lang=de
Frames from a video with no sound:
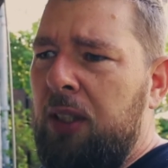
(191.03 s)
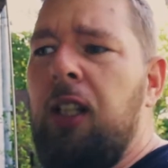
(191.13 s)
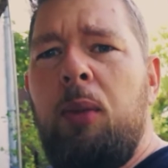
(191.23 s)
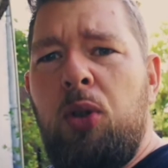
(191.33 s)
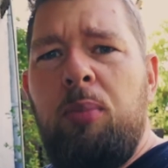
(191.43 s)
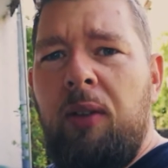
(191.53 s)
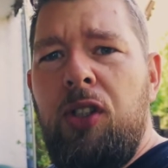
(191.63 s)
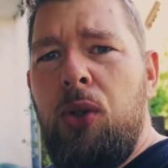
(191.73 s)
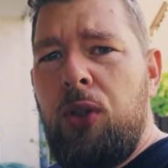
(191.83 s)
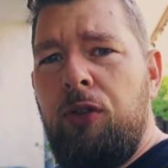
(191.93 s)
Ich habe mir so ein paar
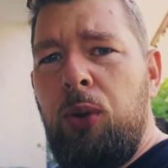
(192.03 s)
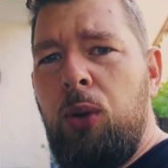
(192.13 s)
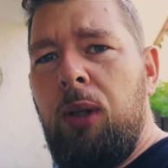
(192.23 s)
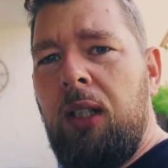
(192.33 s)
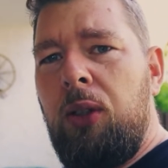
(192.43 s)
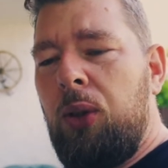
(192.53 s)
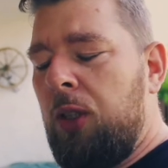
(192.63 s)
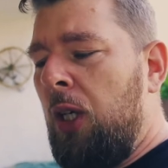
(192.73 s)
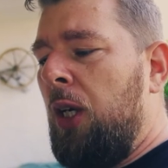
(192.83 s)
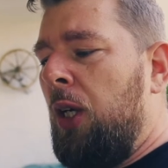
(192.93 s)
Videos auf YouTube angeguckt,